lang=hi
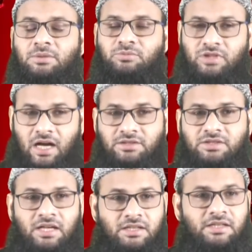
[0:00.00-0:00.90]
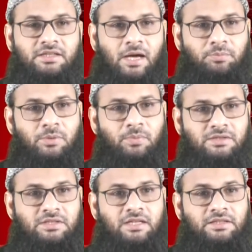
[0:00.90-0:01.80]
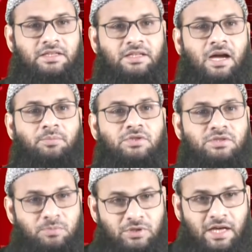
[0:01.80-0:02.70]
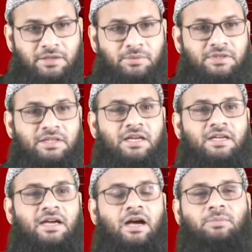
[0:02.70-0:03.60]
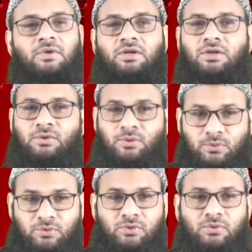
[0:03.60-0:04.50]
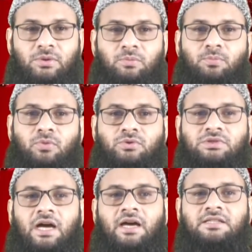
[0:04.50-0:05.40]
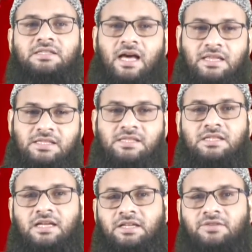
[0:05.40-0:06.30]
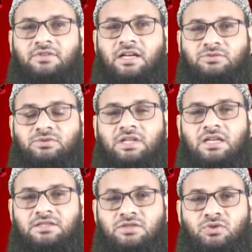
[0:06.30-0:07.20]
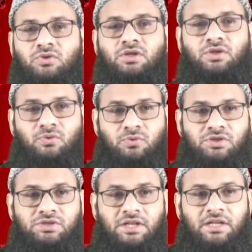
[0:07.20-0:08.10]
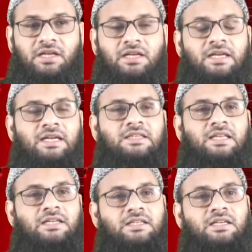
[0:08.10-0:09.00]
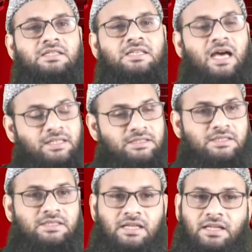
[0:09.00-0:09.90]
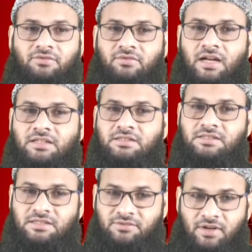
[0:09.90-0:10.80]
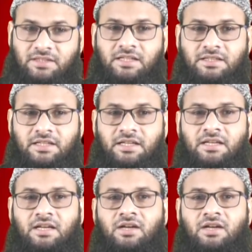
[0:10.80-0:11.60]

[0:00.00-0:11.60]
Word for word: हम छान छान करके आपके पास लाते हैं आपकी जिम्मेदारी बनती है कि आप दूसरों तक भी पहुँचाए ज़्यादा से ज़्यादा अफराद को चैनल से जोड़ने की कोशिश करें ताकि ज़्यादा से ज़्यादा अफराद इस्तीफ़ादा करें